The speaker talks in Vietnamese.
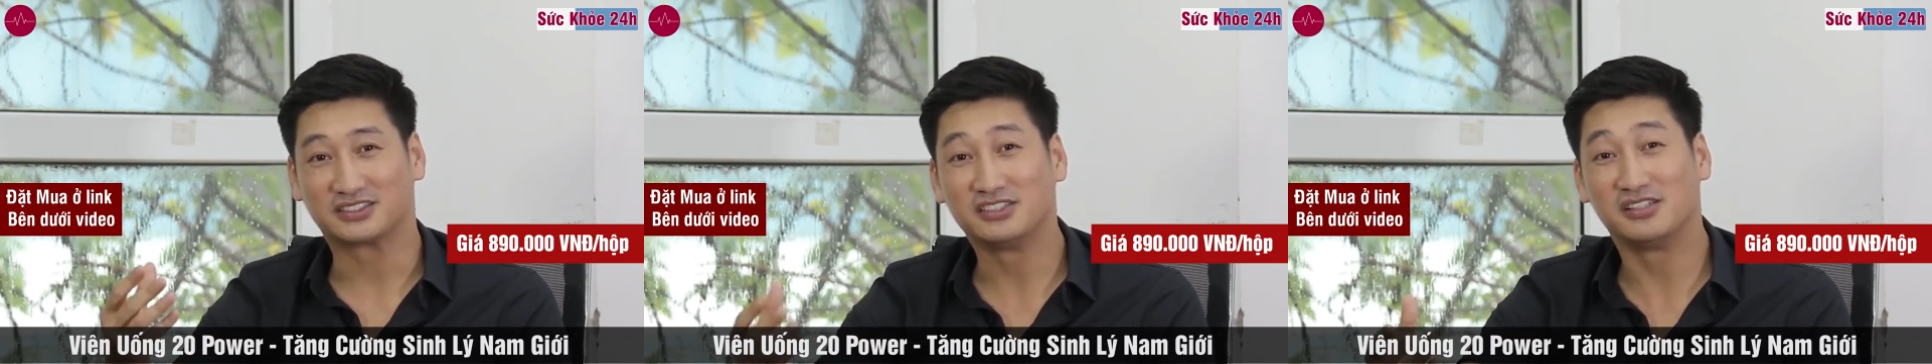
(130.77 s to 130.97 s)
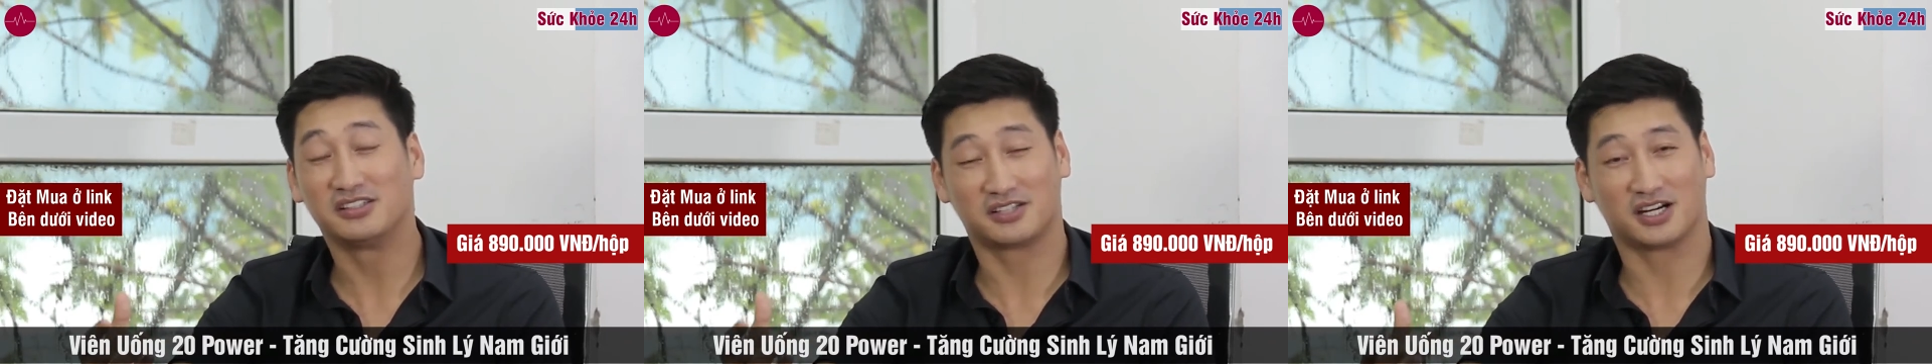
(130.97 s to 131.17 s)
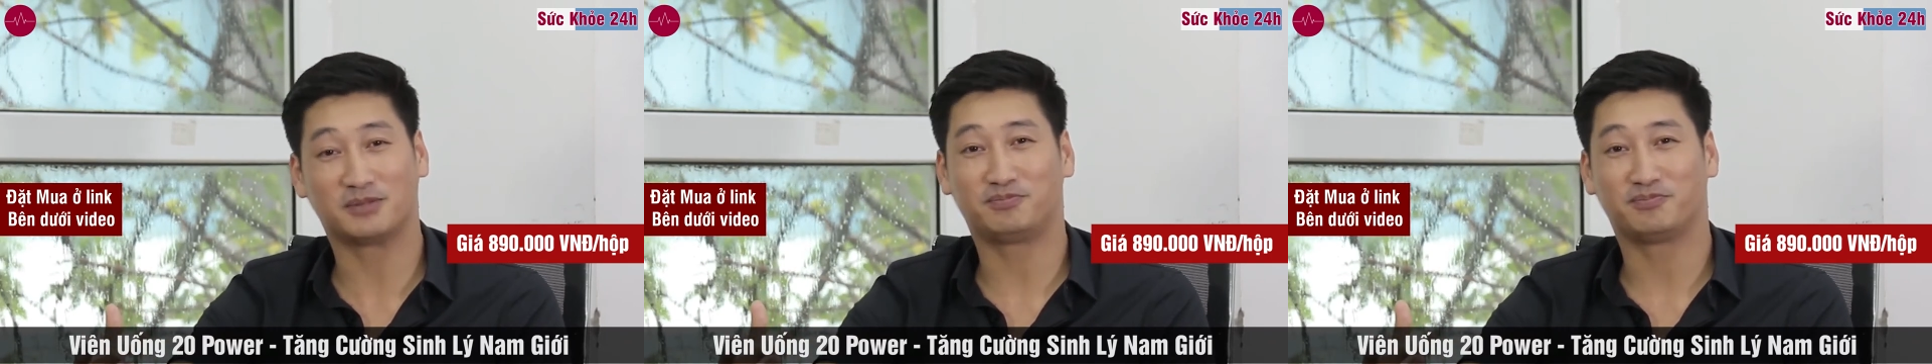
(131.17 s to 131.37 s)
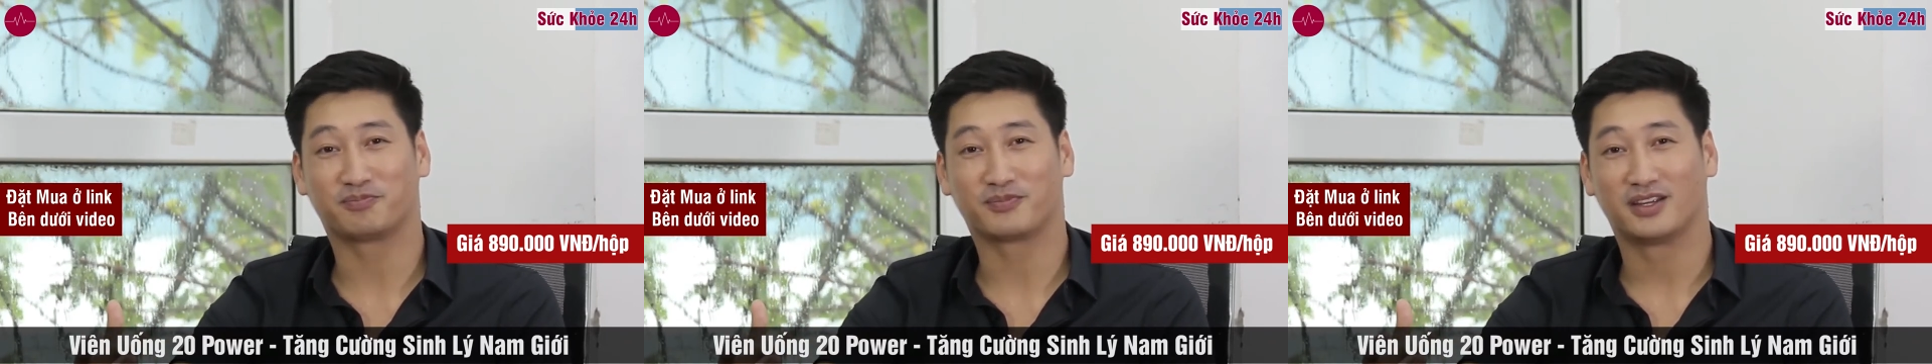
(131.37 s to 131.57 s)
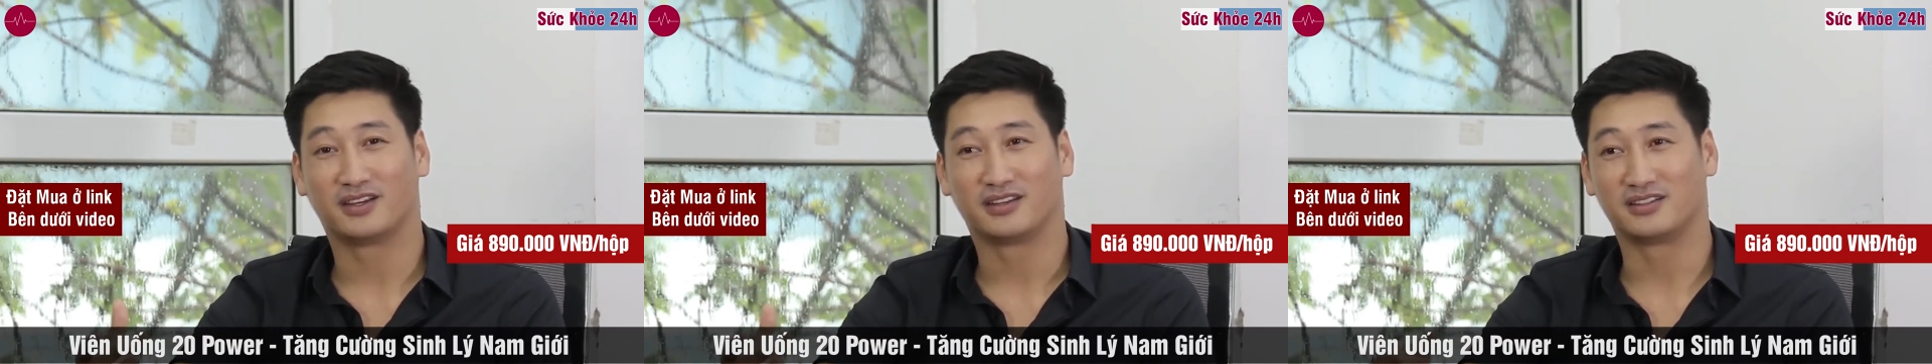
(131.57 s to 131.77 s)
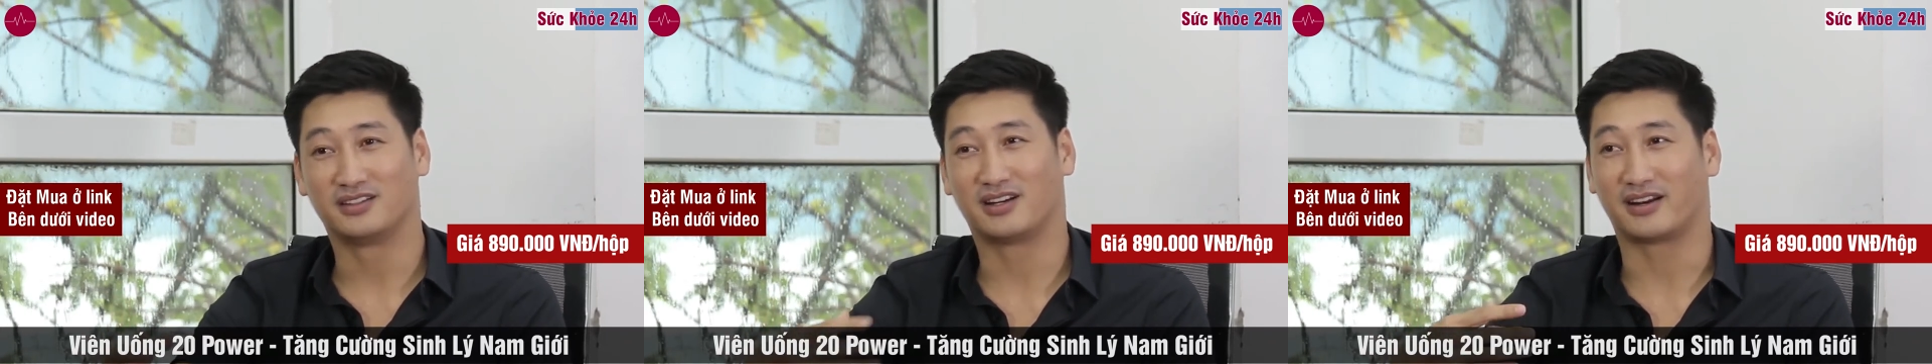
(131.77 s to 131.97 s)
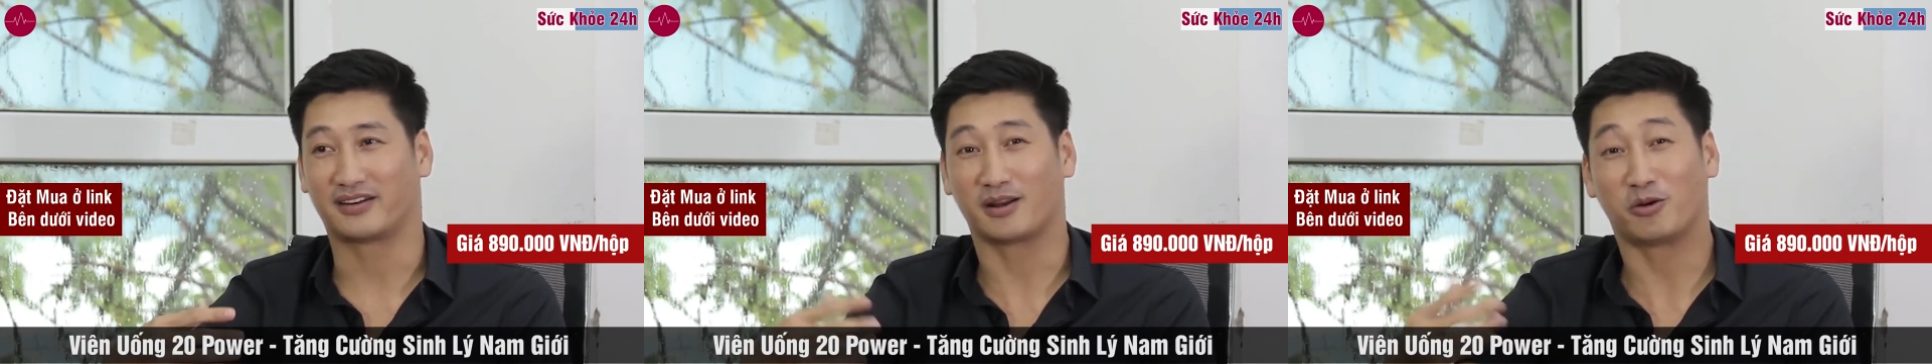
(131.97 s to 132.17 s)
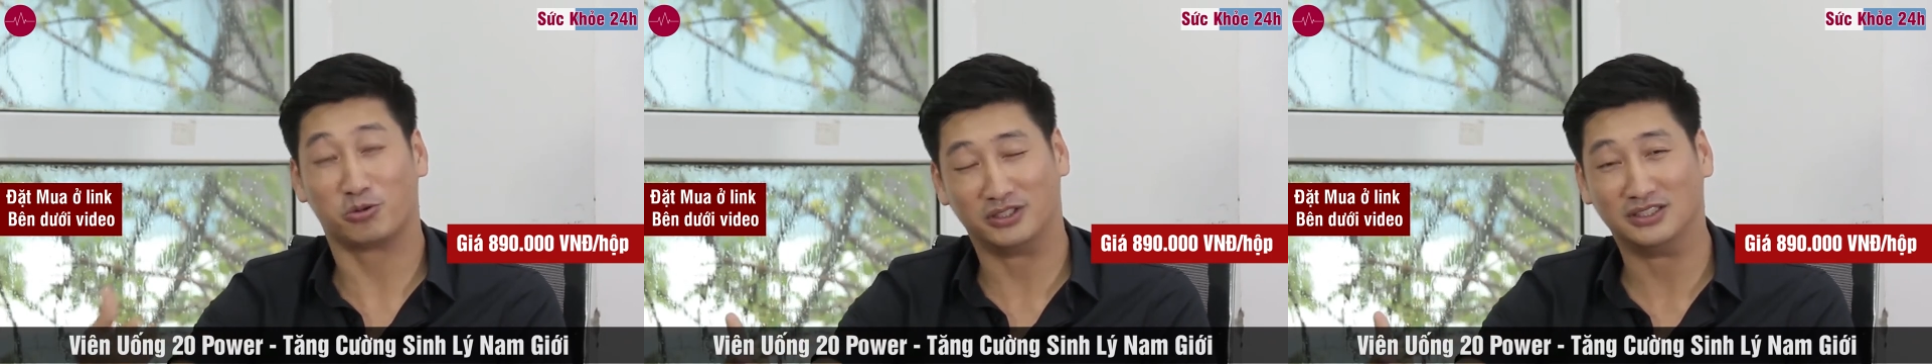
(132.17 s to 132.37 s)
xương khớp như là
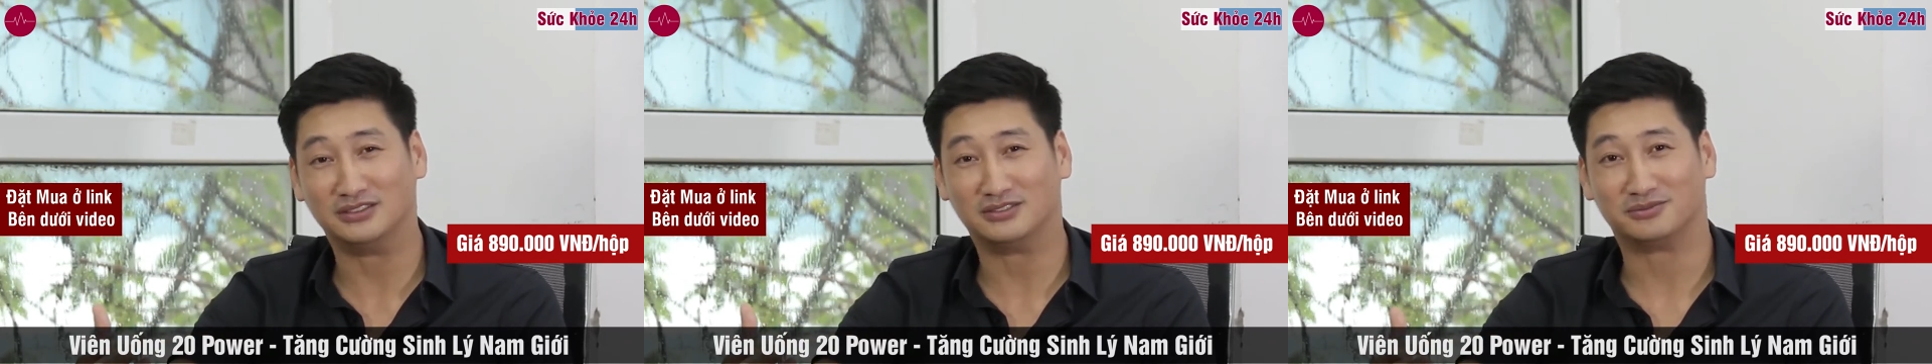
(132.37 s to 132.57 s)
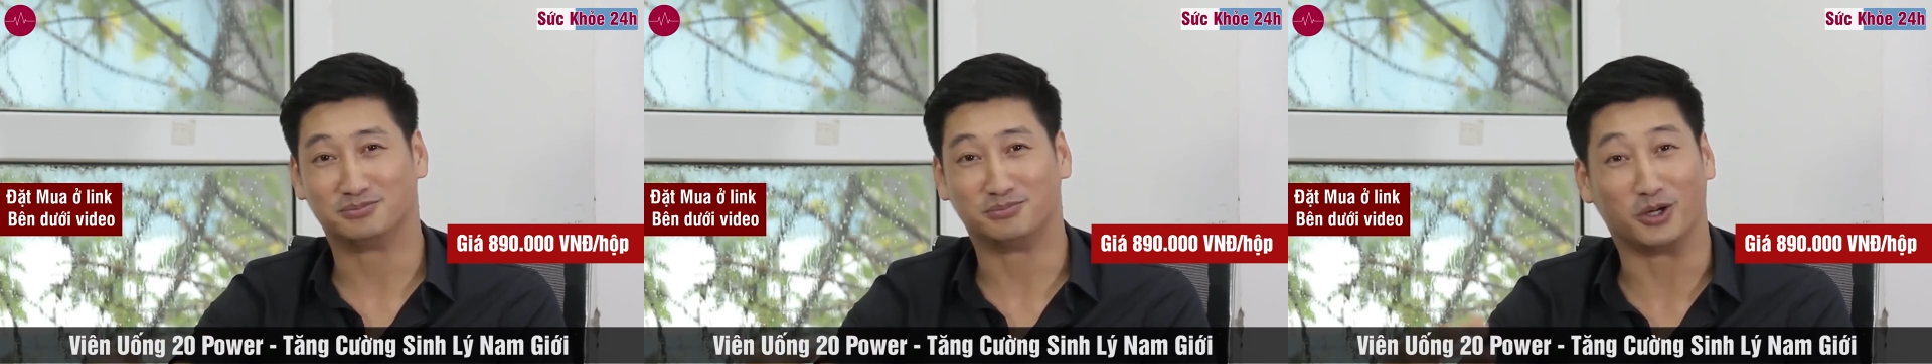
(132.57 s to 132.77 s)
đau lưng,